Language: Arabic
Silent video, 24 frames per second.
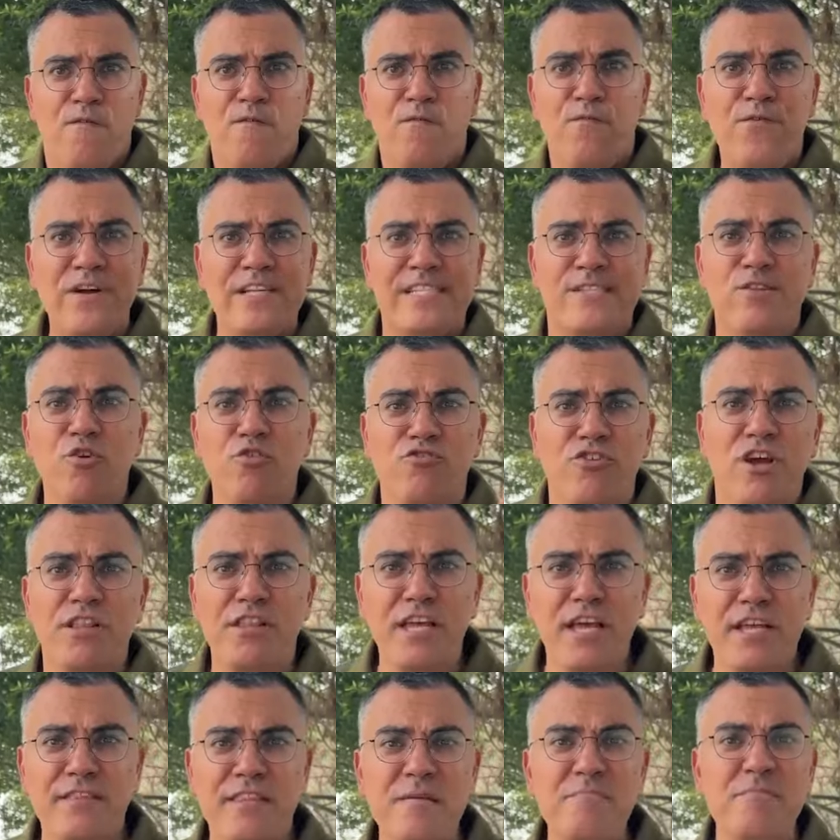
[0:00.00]
فصل
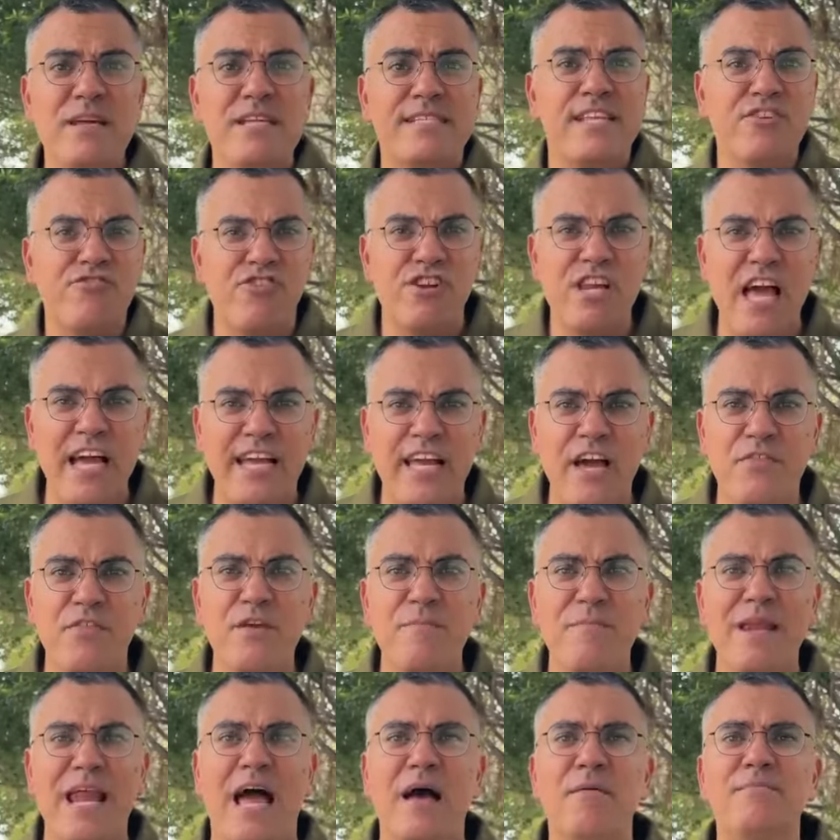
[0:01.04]
جديد ضمن السجن
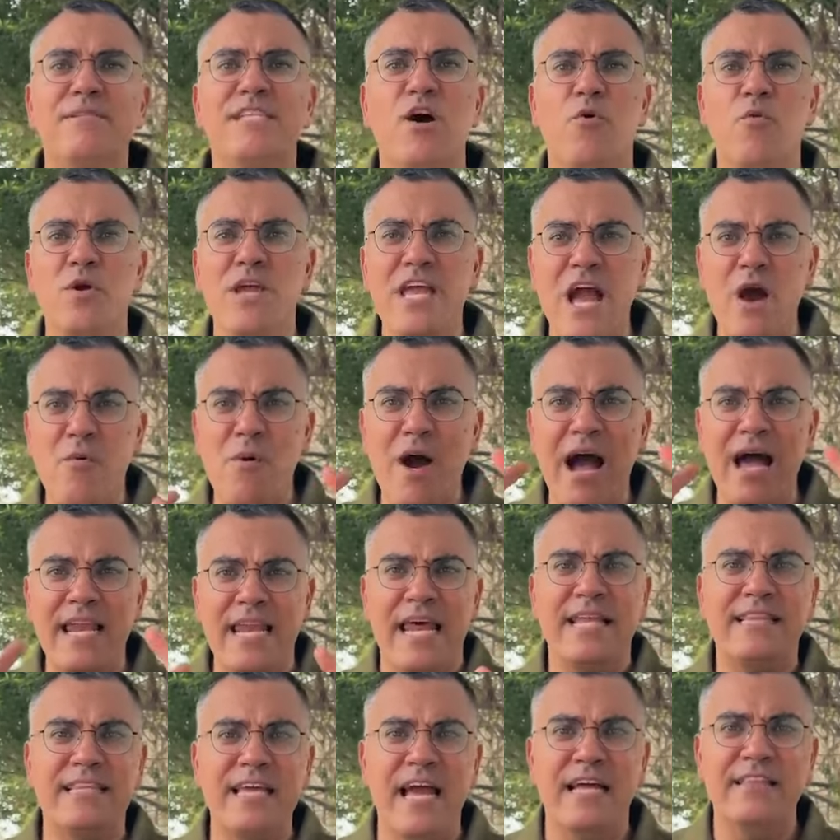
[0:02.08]
الأكاذيب الحمساوية
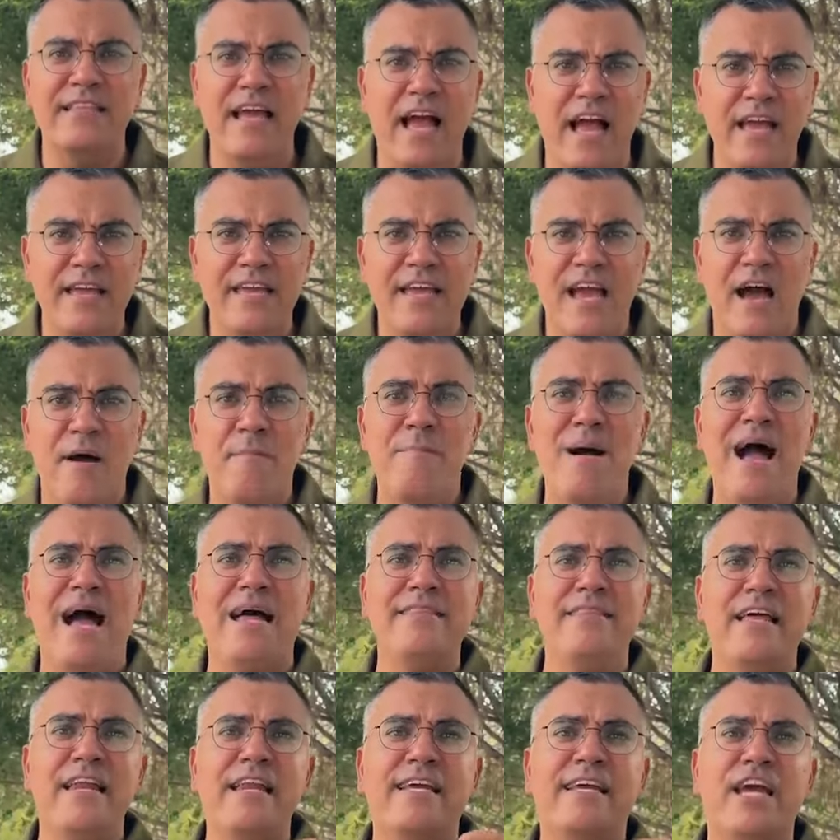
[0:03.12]
وآلاتها الدعائيه
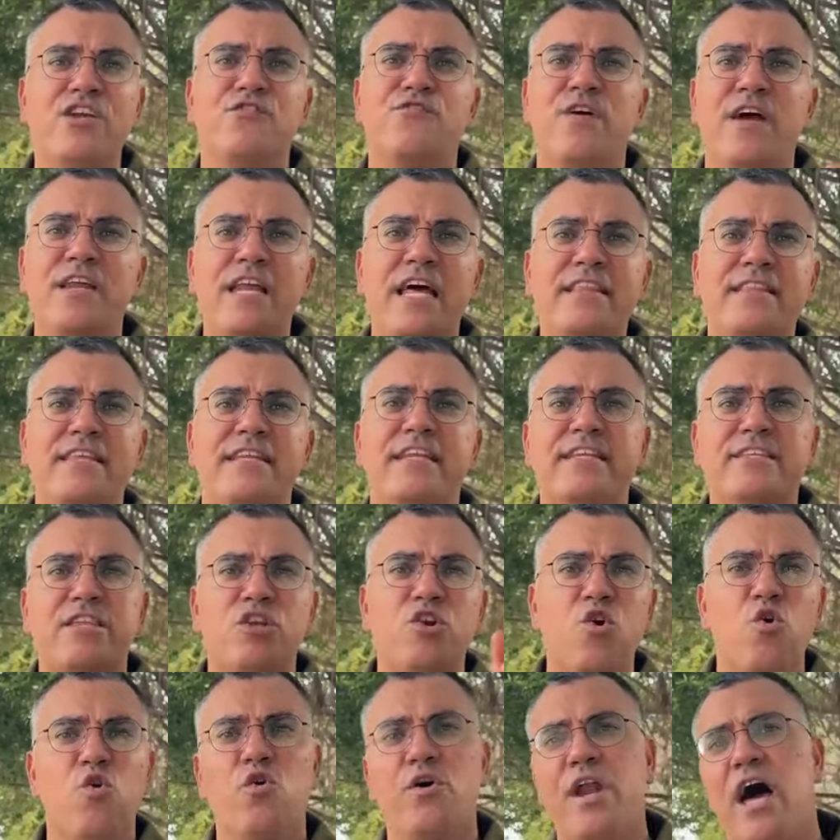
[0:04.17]
بعد الكشف أن ديلة
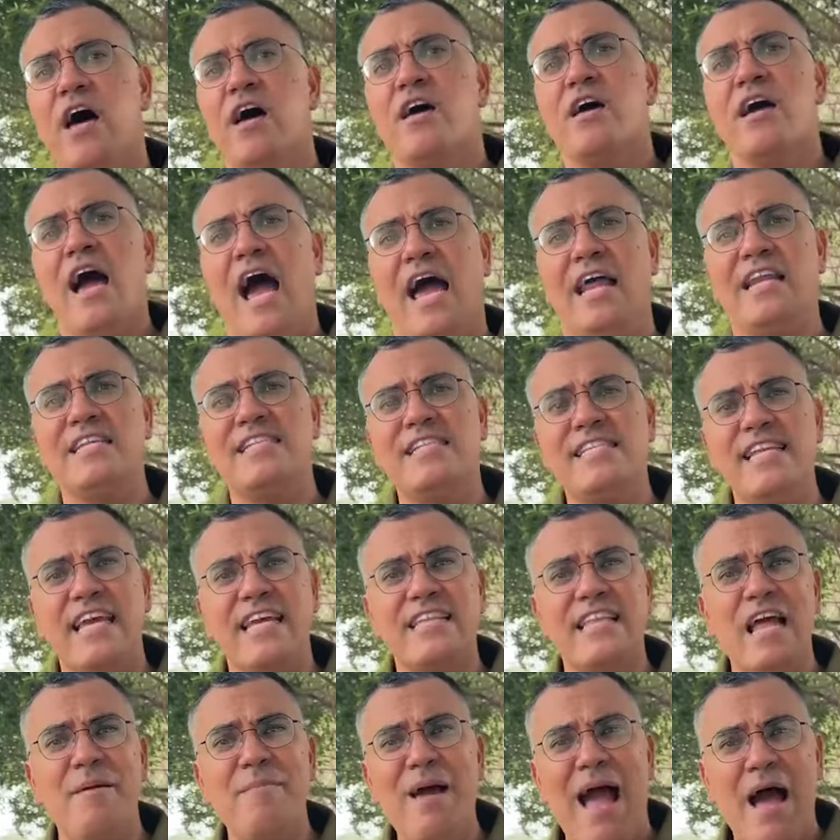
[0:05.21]
أخرى عن
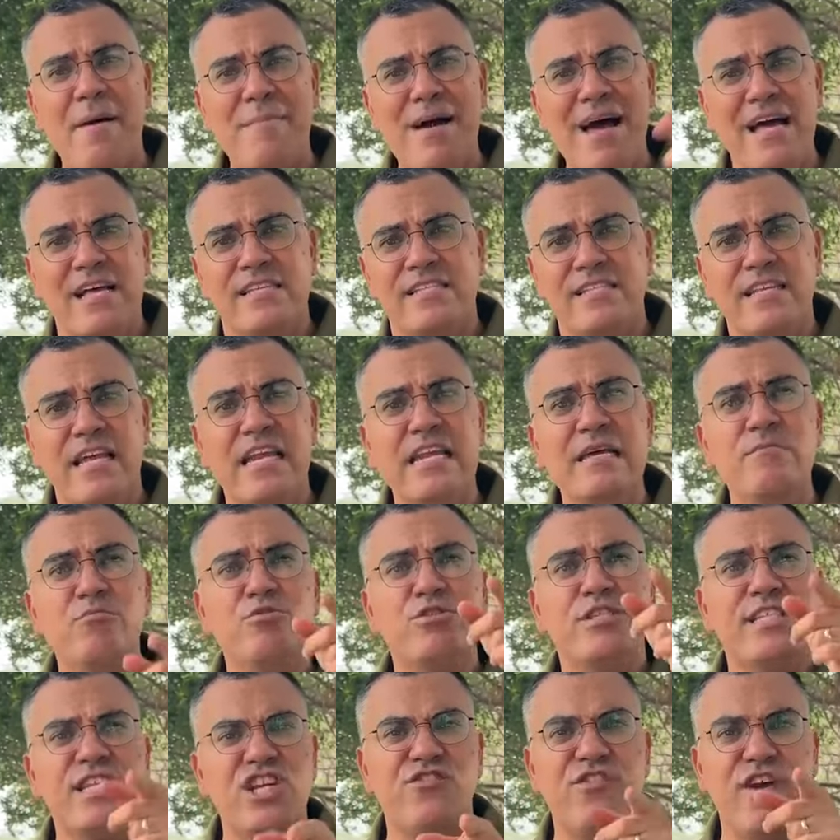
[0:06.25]
استخدام حماس
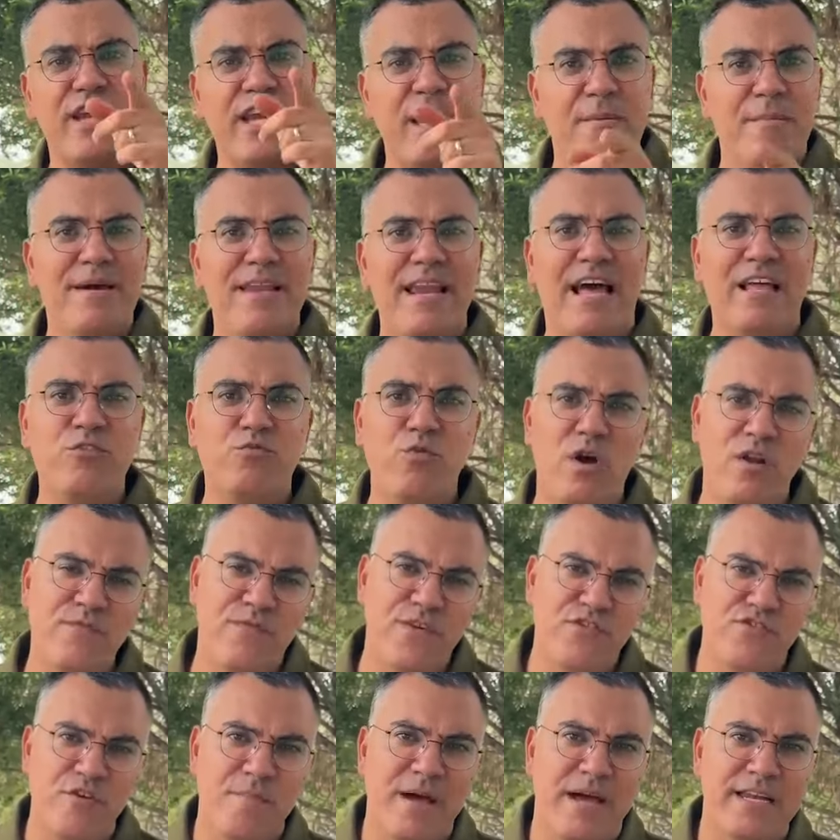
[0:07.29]
لمستشفى كمال عدوان في
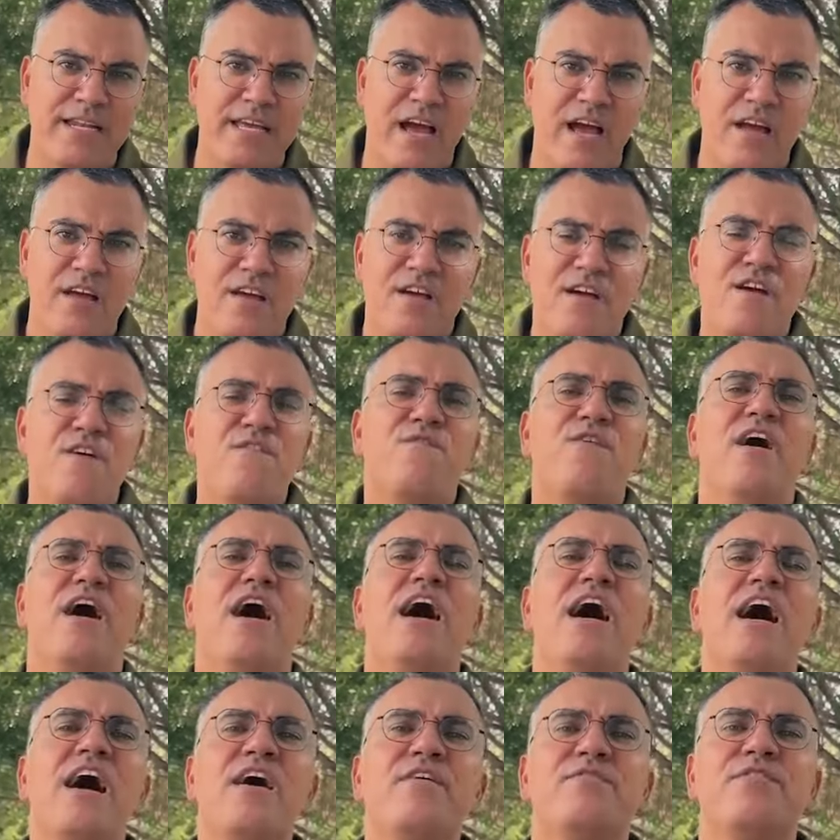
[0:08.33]
جباليا
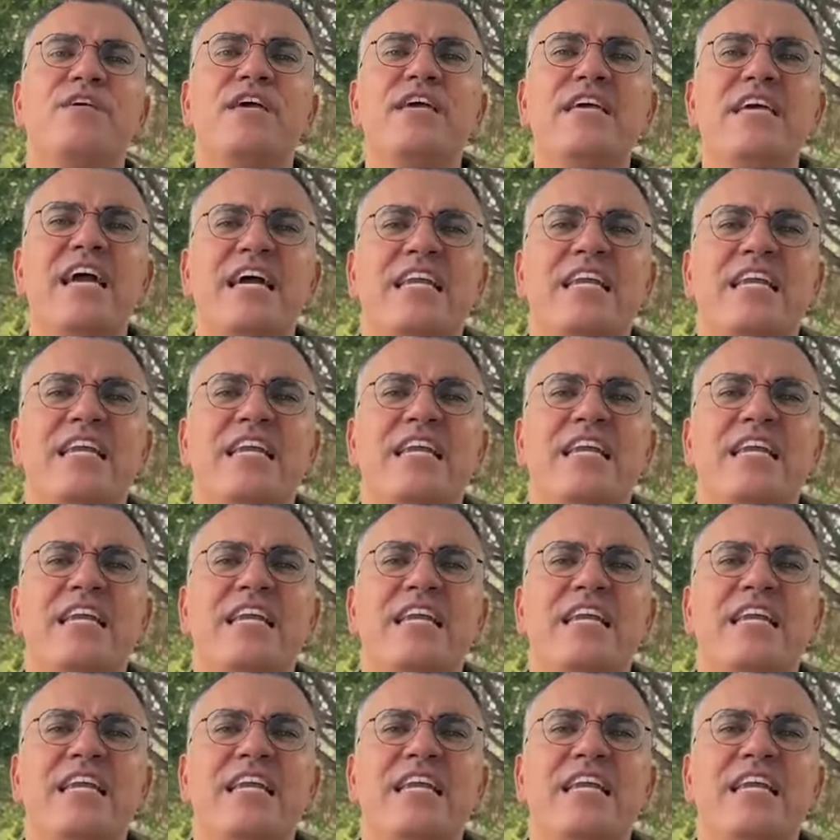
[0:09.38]
فهذه هي